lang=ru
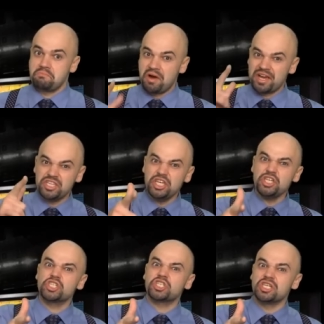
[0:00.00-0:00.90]

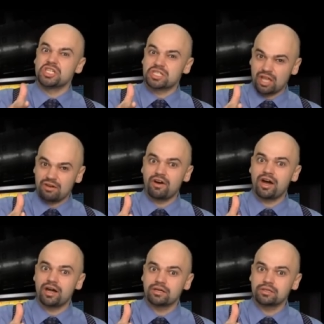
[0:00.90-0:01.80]
магические слова.